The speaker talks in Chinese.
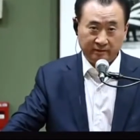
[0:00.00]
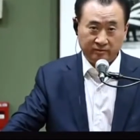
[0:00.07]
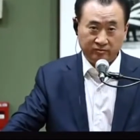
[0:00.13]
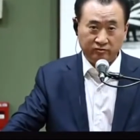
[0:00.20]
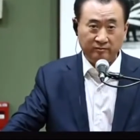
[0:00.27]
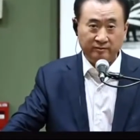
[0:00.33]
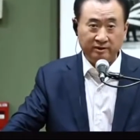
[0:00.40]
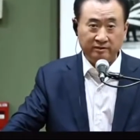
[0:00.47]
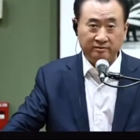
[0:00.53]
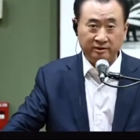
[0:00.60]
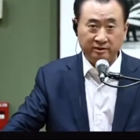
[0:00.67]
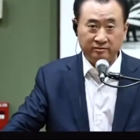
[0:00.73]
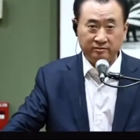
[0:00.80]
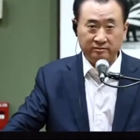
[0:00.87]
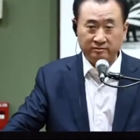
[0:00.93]
如果没有
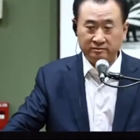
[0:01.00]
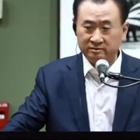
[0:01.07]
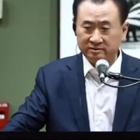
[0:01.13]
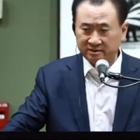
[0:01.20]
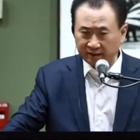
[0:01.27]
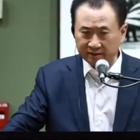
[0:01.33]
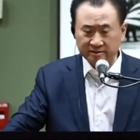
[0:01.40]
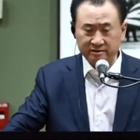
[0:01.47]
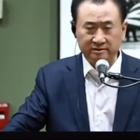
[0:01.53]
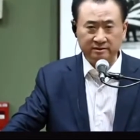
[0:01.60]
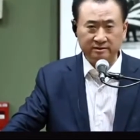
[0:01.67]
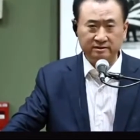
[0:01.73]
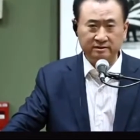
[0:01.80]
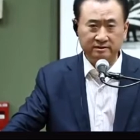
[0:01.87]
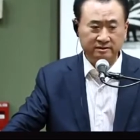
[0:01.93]
这种坚持
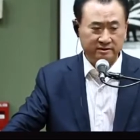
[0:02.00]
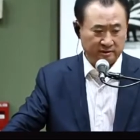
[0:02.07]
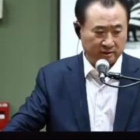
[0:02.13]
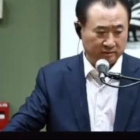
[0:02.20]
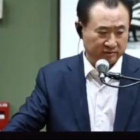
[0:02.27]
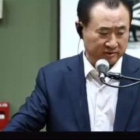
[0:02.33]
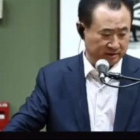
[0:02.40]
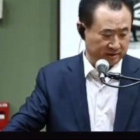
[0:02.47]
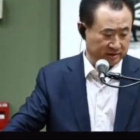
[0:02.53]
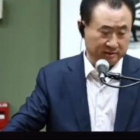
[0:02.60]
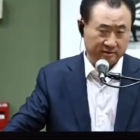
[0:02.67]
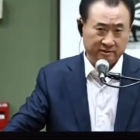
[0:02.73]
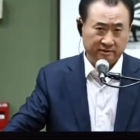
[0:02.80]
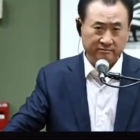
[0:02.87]
精神、锲而不舍精神，